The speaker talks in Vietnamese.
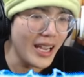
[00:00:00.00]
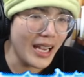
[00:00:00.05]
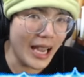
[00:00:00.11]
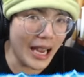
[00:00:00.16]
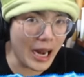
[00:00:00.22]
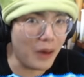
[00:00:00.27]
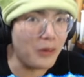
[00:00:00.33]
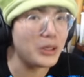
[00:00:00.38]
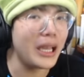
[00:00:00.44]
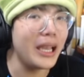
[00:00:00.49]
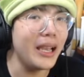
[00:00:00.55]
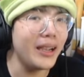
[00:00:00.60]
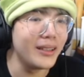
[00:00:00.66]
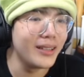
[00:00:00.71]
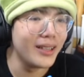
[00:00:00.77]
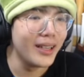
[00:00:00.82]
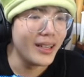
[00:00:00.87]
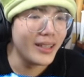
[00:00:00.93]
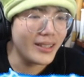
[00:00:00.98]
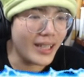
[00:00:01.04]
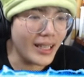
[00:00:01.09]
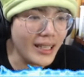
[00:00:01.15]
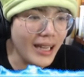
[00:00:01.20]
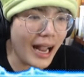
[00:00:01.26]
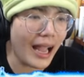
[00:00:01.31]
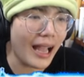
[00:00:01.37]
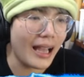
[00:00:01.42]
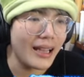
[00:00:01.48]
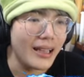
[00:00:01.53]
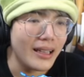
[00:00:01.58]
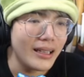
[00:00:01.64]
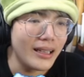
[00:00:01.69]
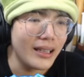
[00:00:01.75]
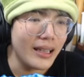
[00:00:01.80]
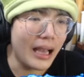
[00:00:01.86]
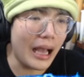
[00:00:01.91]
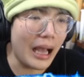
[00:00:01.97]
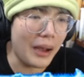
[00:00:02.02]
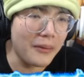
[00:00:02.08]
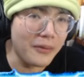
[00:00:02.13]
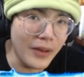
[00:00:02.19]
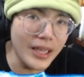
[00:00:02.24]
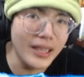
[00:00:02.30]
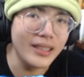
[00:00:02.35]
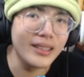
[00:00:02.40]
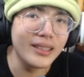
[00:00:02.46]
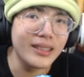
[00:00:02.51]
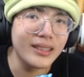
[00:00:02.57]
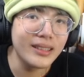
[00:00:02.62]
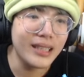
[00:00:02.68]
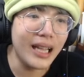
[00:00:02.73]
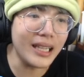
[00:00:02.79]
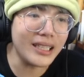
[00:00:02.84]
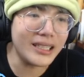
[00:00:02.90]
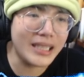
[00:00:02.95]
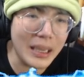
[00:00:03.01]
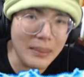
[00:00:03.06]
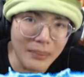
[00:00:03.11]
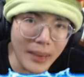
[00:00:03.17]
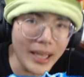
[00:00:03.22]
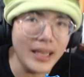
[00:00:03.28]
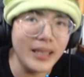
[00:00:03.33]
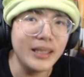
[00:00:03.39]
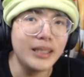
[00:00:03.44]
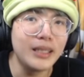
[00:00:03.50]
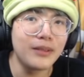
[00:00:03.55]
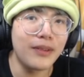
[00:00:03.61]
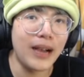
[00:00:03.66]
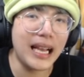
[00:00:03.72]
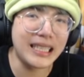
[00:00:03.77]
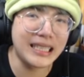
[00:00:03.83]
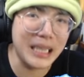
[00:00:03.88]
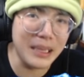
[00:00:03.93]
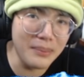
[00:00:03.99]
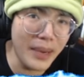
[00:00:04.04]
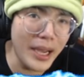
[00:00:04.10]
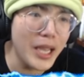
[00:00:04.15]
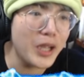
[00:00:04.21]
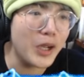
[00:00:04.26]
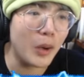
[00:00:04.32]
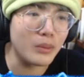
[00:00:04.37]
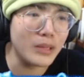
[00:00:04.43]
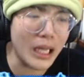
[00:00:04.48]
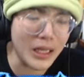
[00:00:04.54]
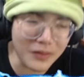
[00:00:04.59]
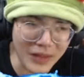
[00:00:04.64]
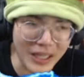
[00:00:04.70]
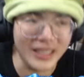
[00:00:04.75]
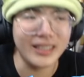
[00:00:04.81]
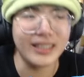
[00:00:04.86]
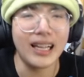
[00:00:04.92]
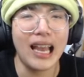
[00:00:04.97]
Thì đầu tiên chính là Vinh thích Simmy và Simmy cũng thích Vinh.